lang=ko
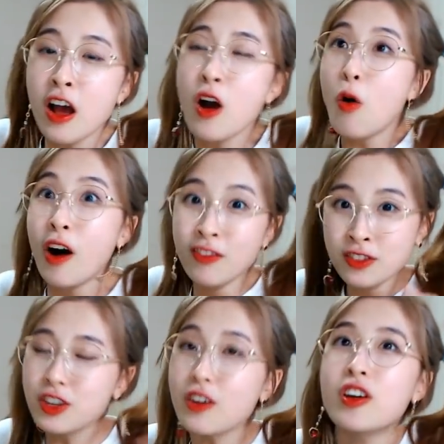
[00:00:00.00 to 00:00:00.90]

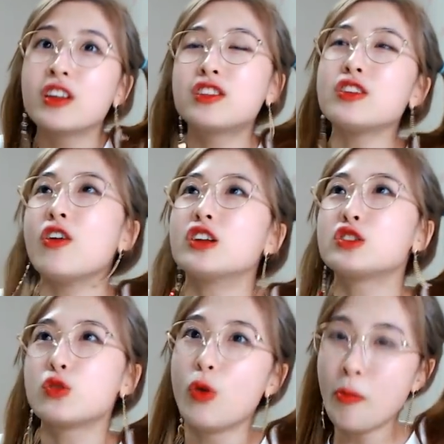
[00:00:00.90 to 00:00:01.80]
완전
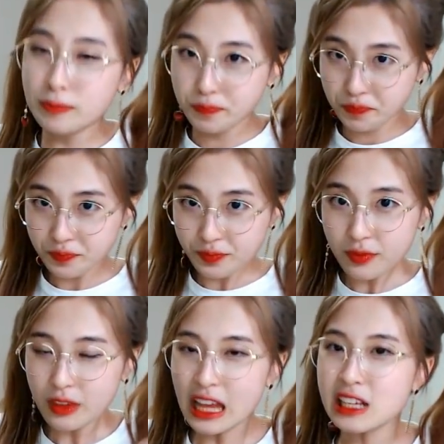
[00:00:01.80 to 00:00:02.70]
개띠어가지고
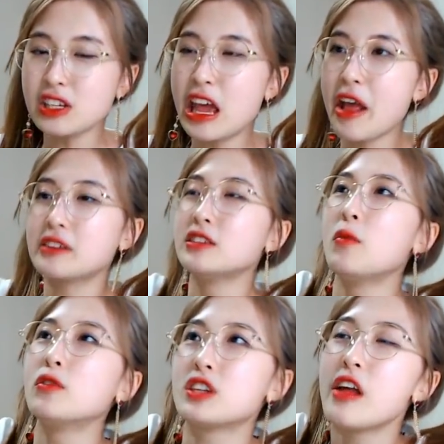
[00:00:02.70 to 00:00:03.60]
이제 그거
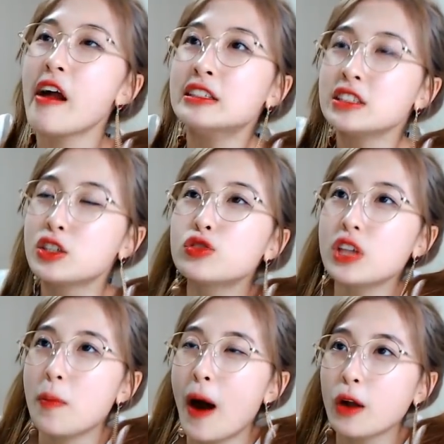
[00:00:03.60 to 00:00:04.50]
뭐지 기숙사에 바로